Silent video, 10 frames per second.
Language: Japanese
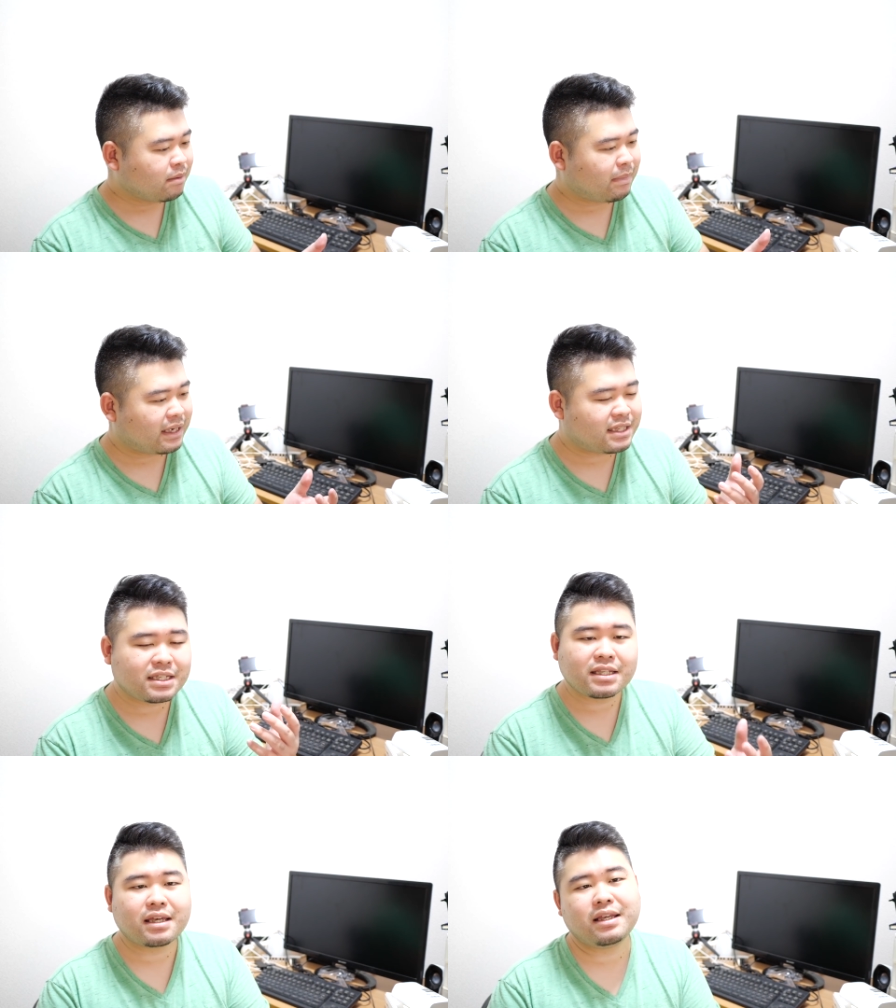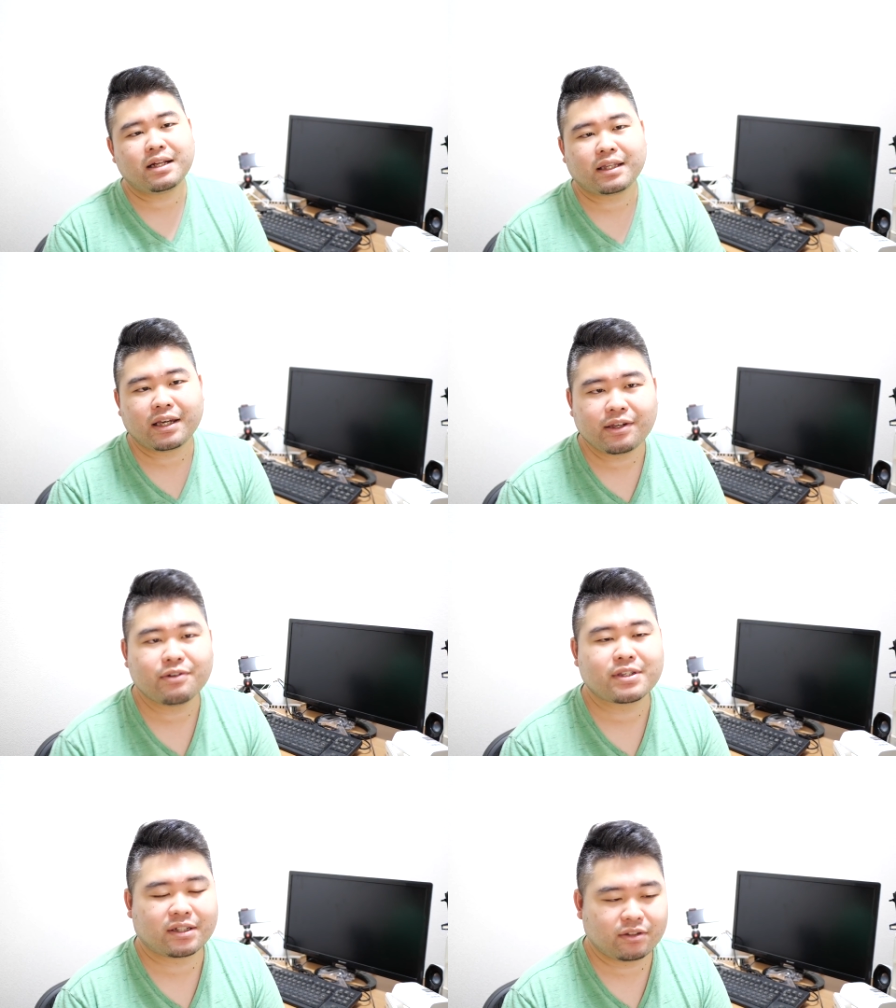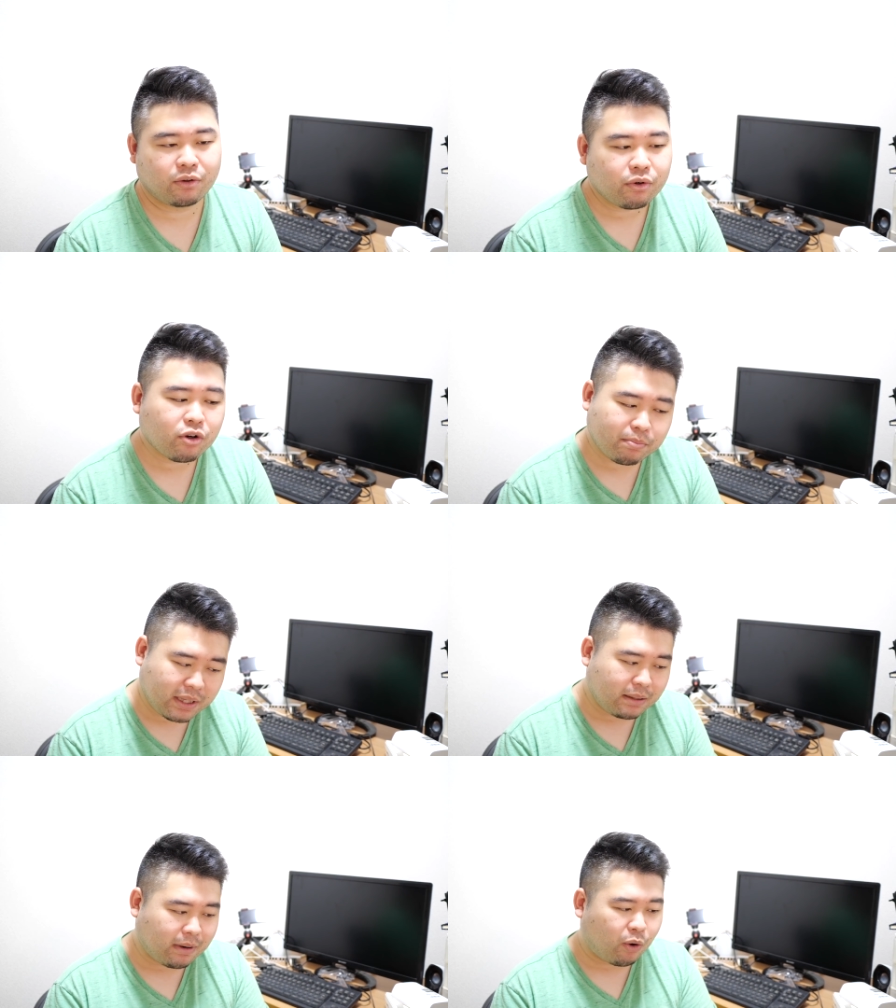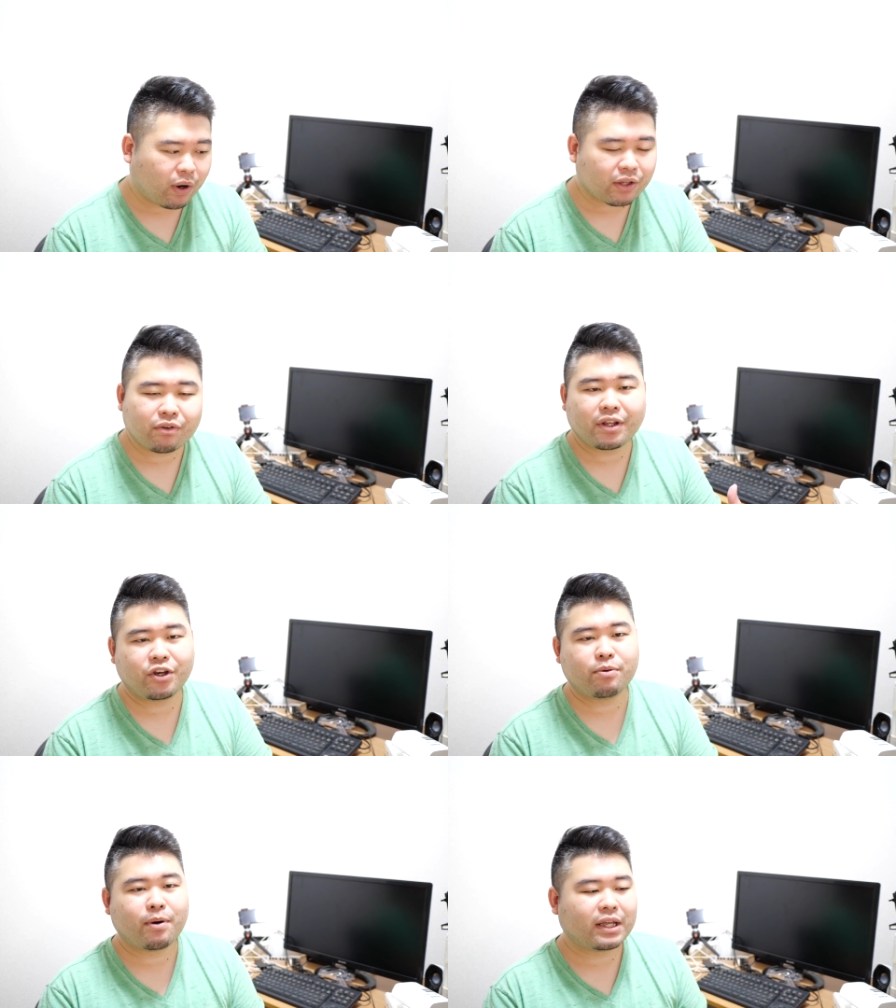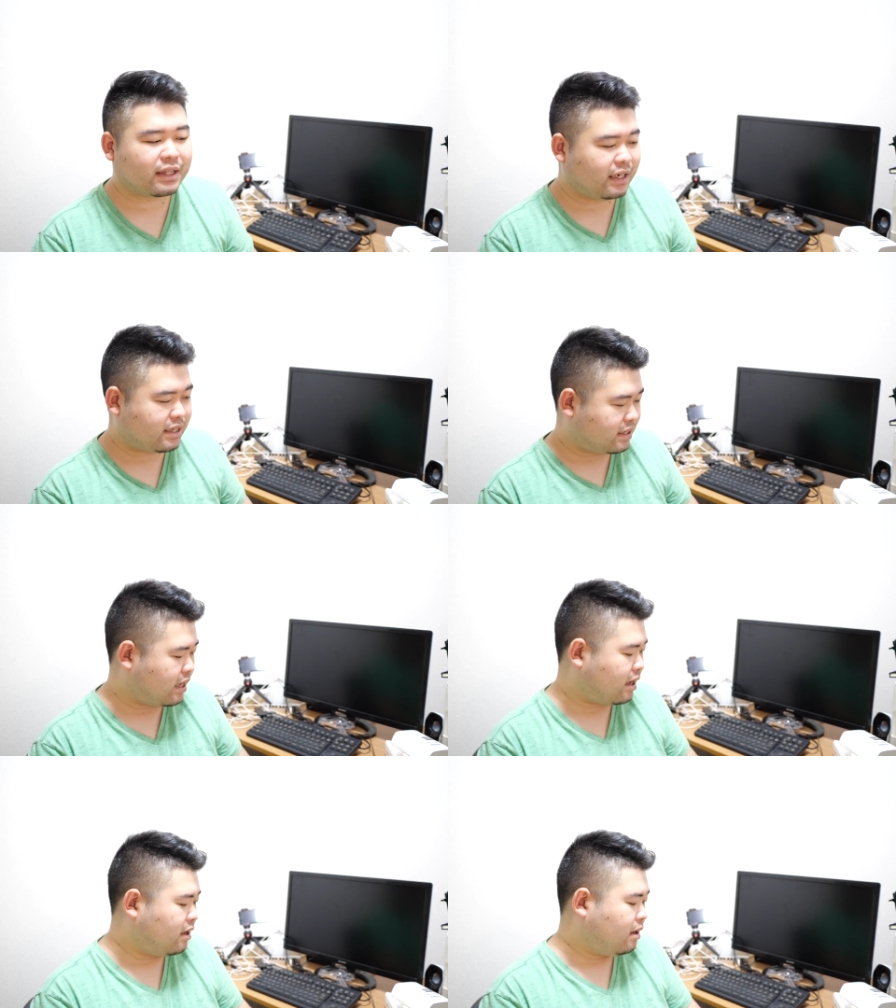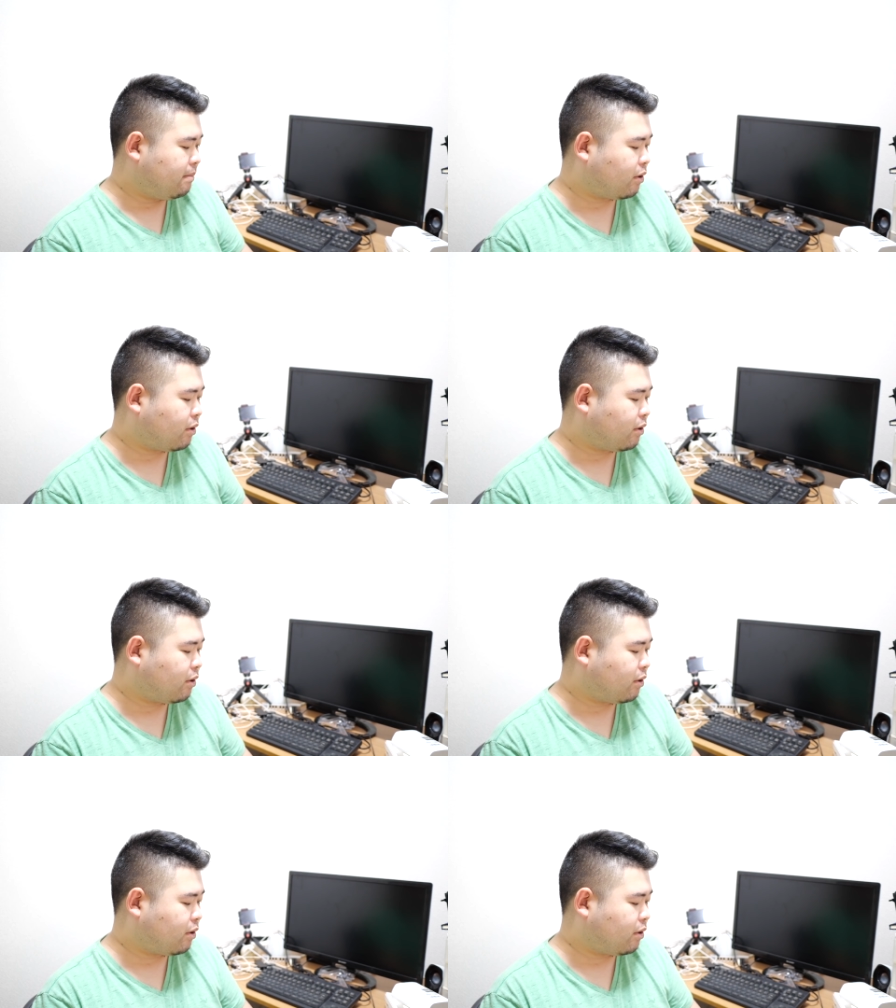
まあ、一時的な対応策及び、まあ、他の理由もあってですね、